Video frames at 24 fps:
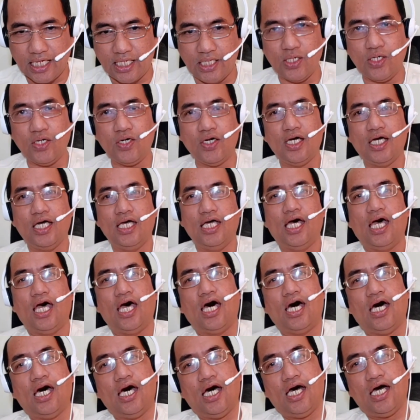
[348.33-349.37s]
Ano?
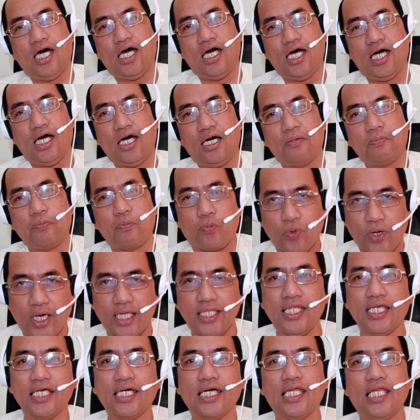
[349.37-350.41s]
Ah, uh,
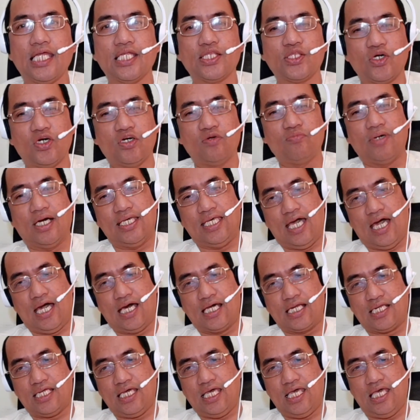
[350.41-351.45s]
pwedeng ganito ang
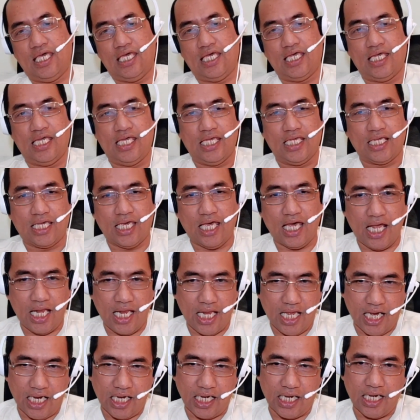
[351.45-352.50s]
mangyari. Kaya
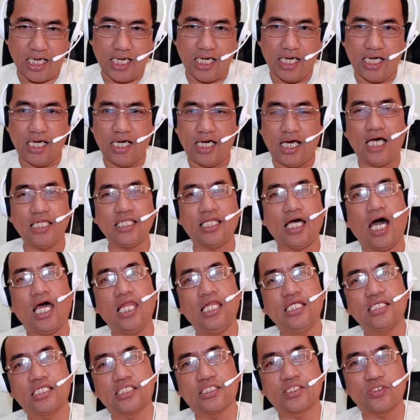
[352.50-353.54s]
lang, uh,
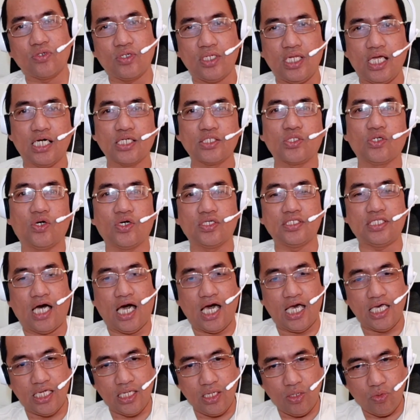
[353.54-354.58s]
analysis ko lang to
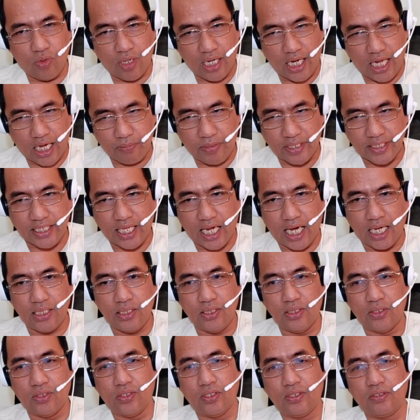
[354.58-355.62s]
dahil wala pa
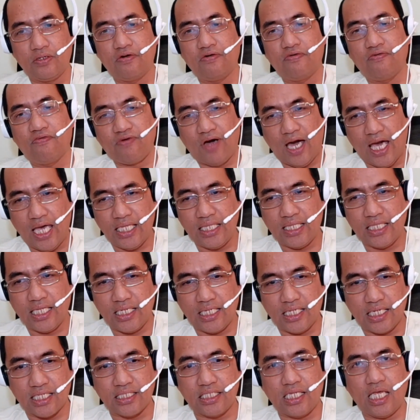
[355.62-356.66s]
tayong
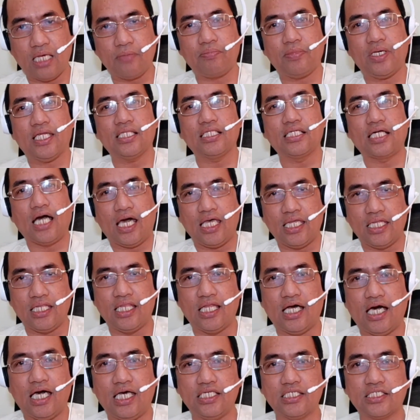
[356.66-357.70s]
final na DepEd
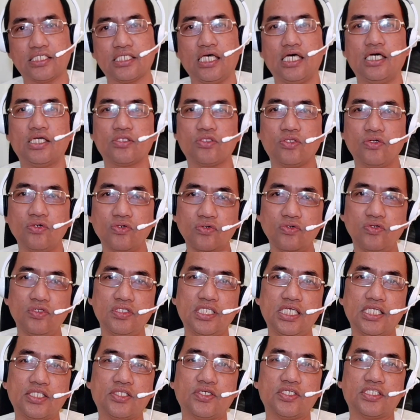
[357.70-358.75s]
guidelines tungkol
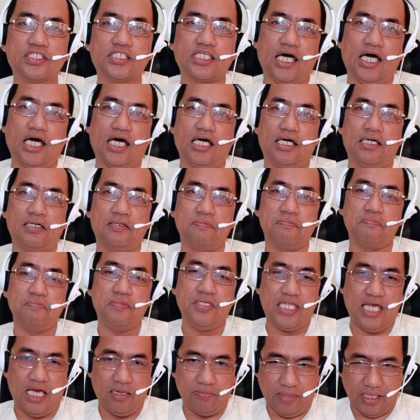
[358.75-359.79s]
dito sa
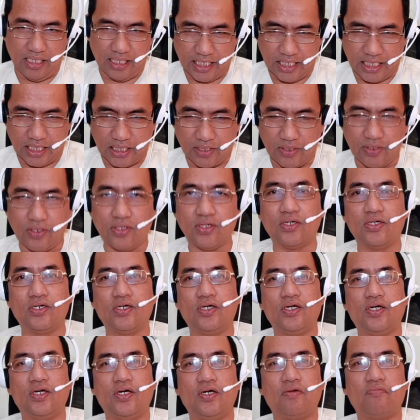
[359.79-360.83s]
binabanggit
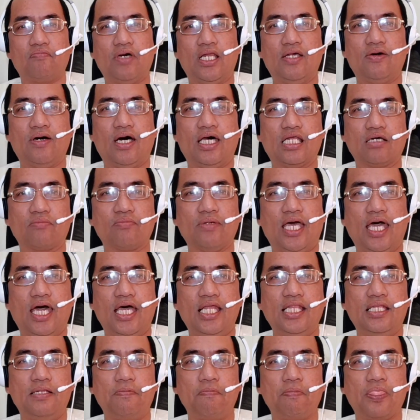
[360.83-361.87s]
ko. Maliwanag ba
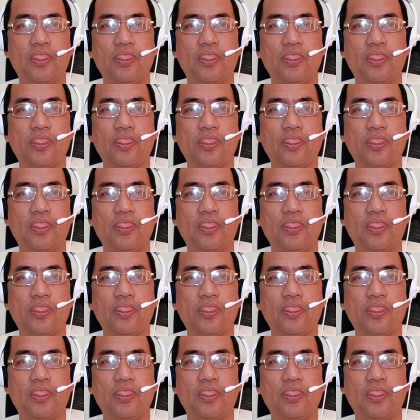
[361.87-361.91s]
yan?